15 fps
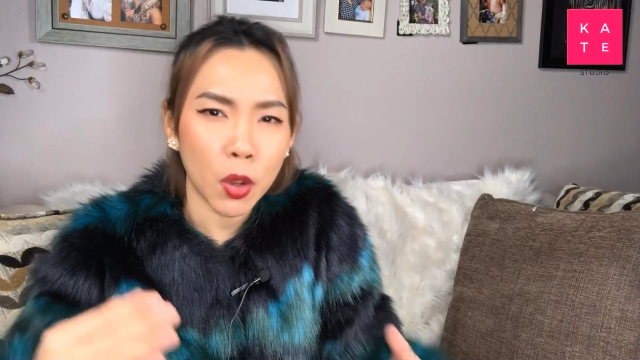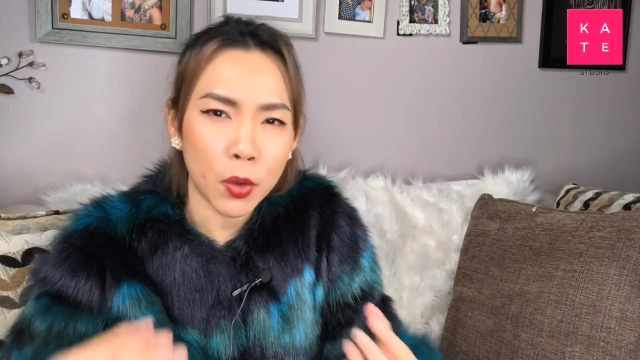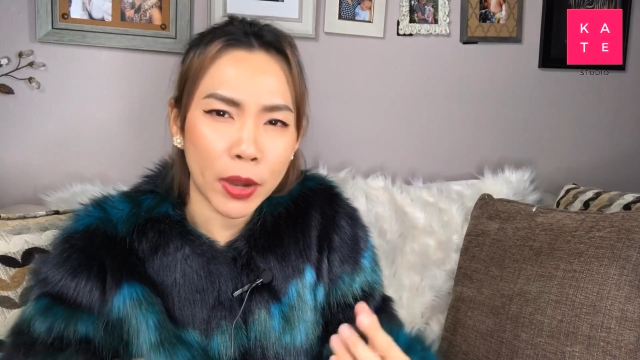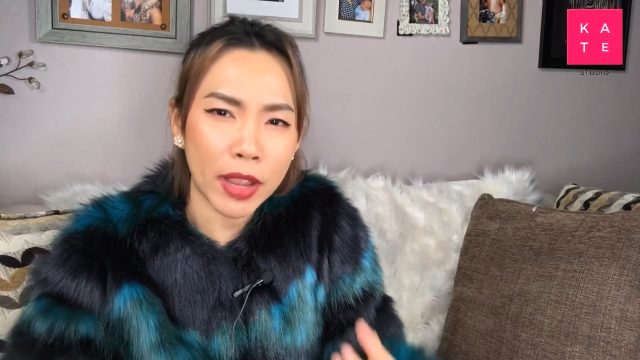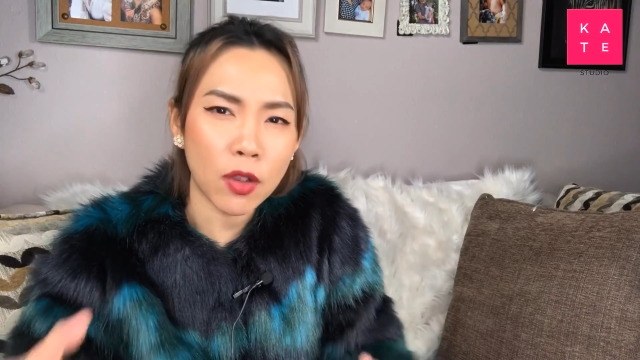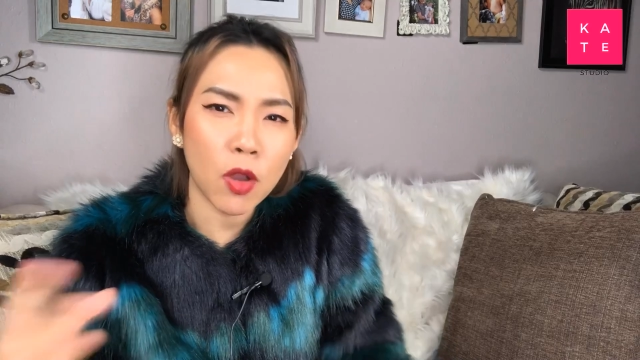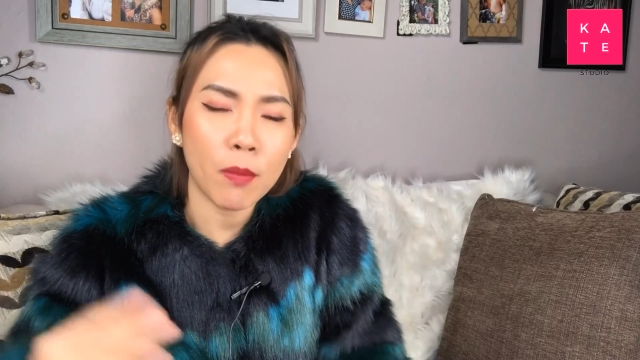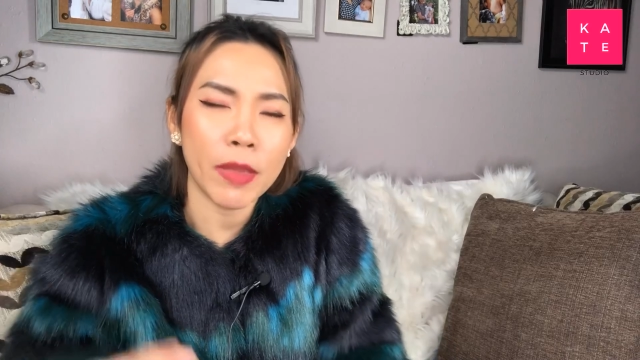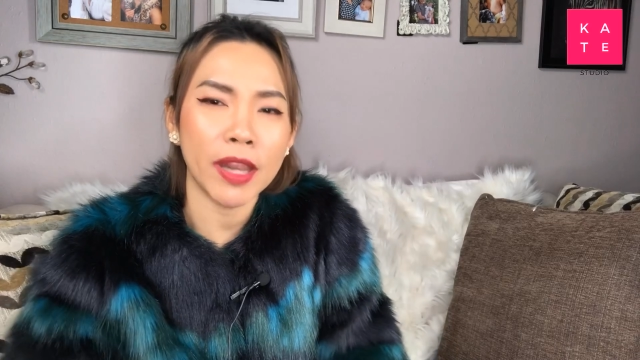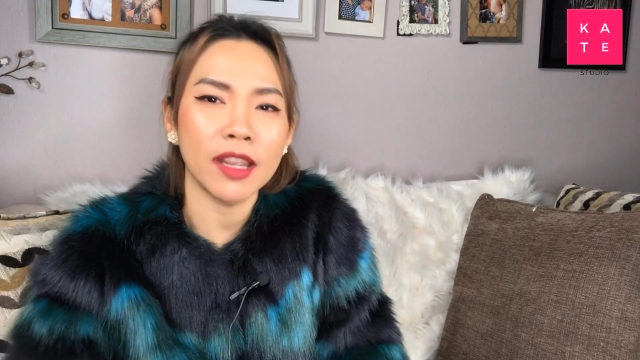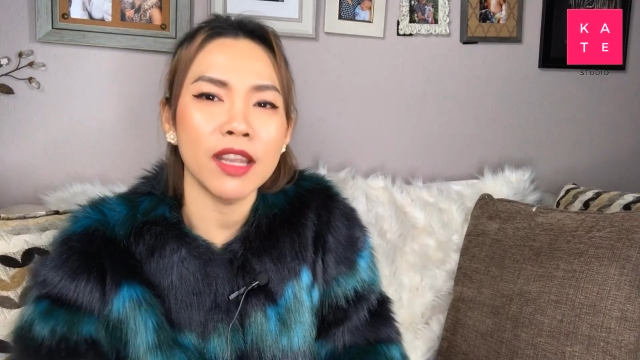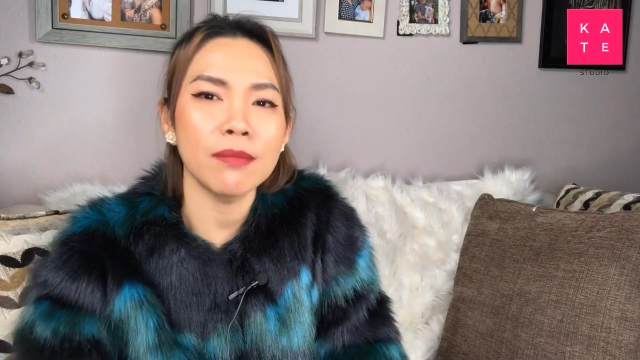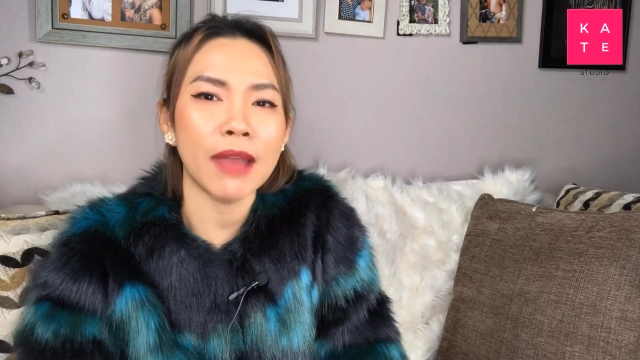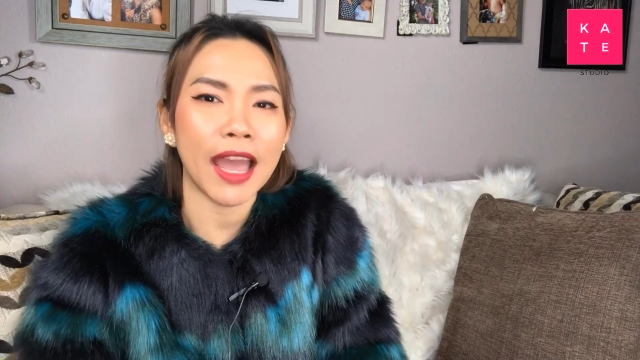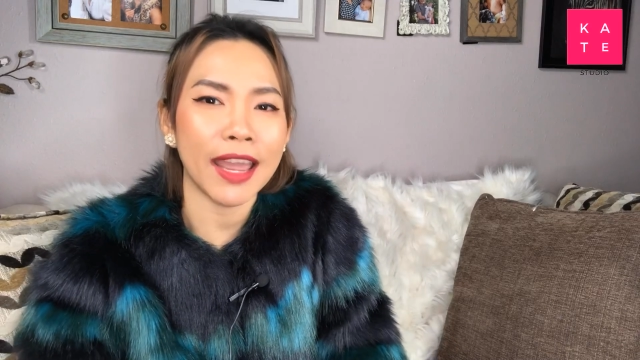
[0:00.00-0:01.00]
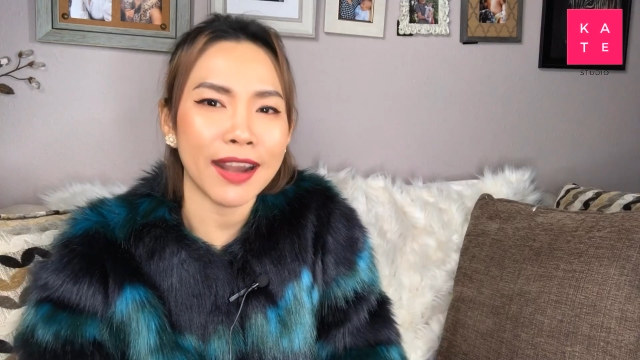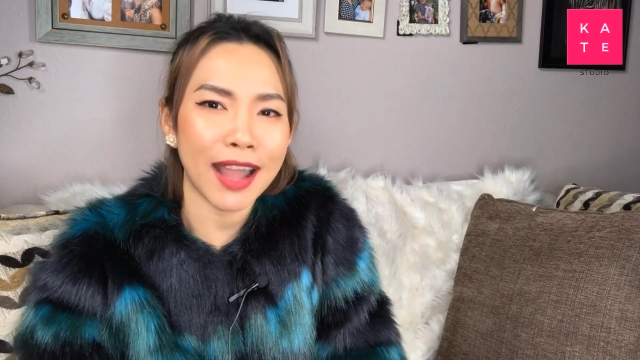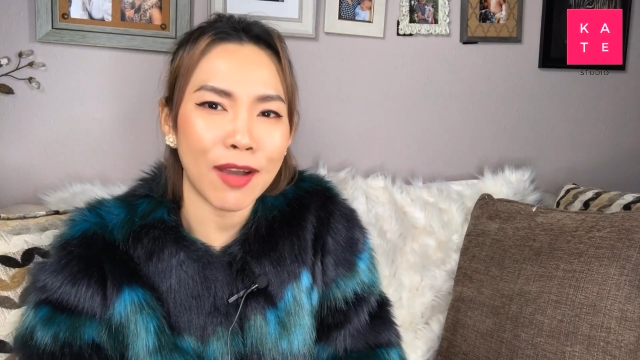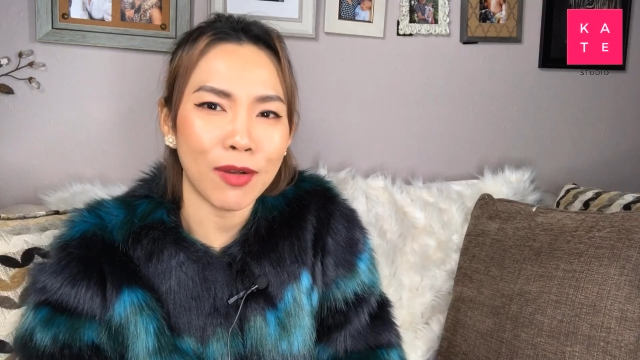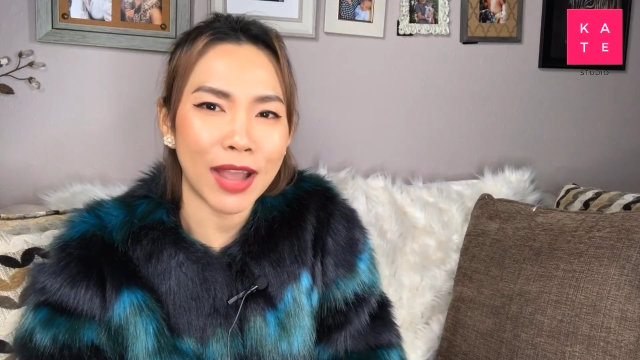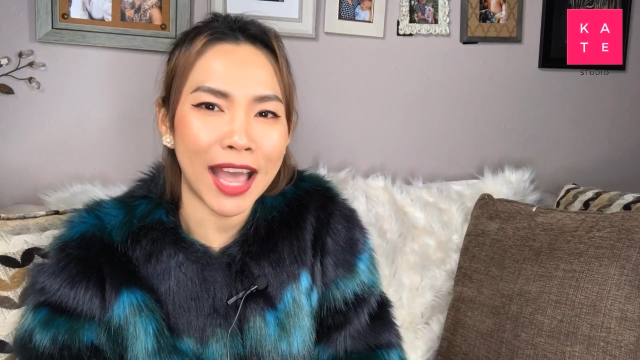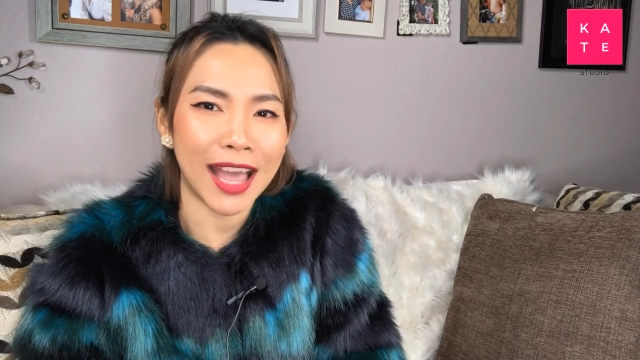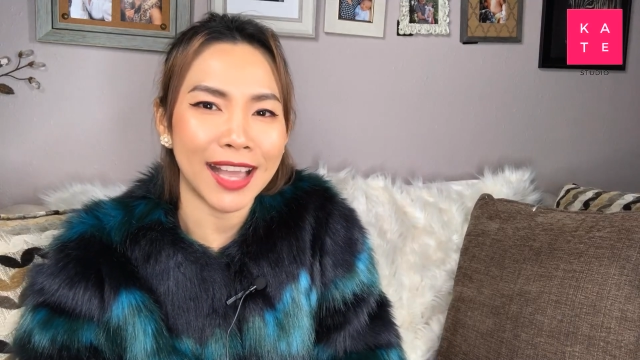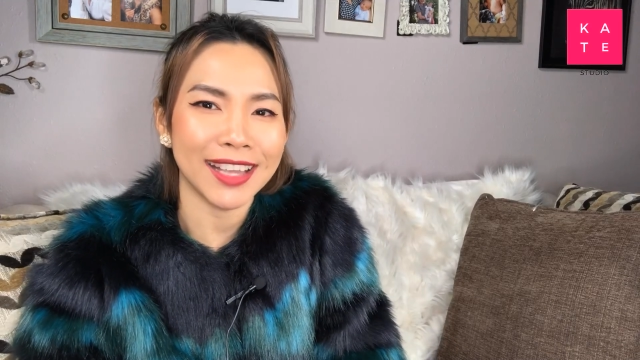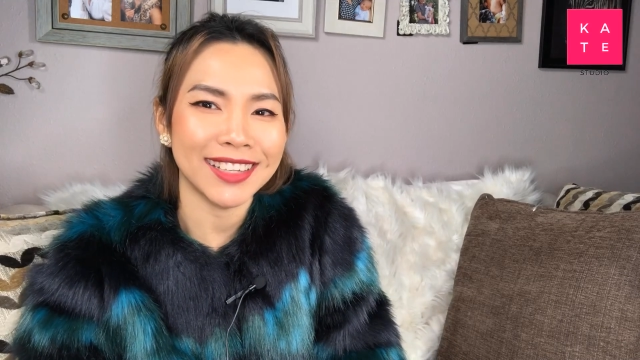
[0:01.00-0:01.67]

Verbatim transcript: recommend ขึ้นมาให้เราค่ะ